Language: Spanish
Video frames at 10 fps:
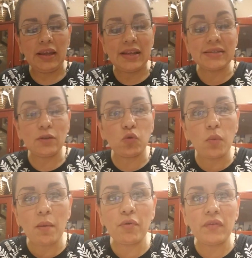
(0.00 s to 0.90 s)
y las
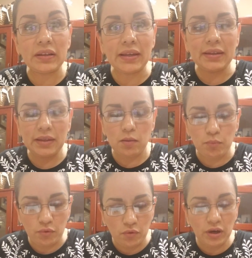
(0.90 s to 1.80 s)
detuve por falta de
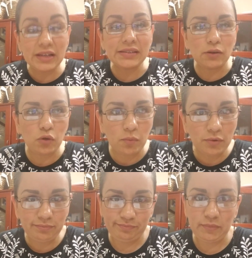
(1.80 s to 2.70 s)
tiempo, hoy las
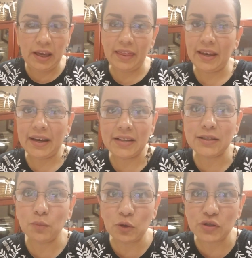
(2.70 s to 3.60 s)
retomo, me quedé en la clase
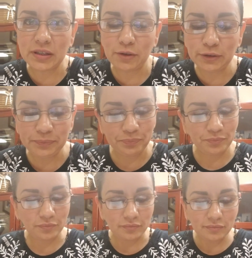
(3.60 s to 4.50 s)
número 5.
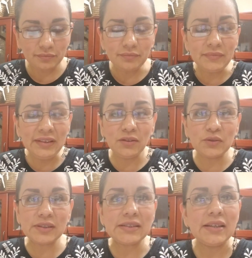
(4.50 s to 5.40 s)

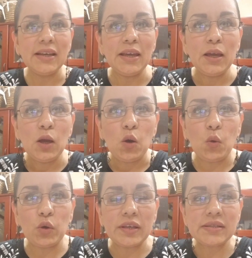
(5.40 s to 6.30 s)
Entonces,
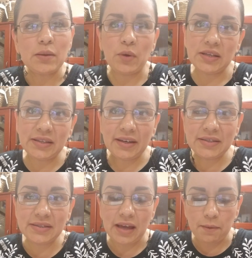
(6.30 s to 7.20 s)
hoy este voy a estar
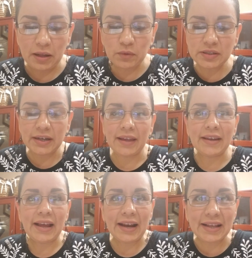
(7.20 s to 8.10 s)
este, hablando acerca de
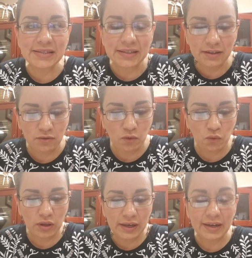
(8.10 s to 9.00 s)
la clase
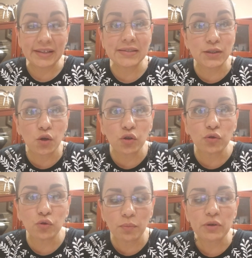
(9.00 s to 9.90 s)
o de la lección
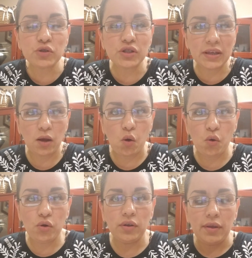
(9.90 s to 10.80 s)
número
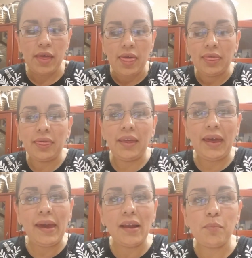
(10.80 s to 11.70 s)
5 de
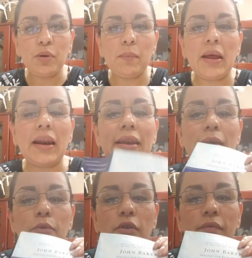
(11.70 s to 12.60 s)
el primer
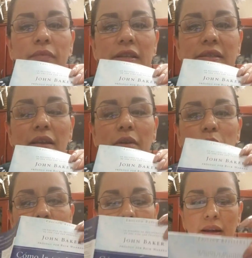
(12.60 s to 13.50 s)
libro de
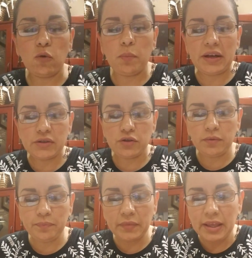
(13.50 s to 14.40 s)
Celebremos la recuperación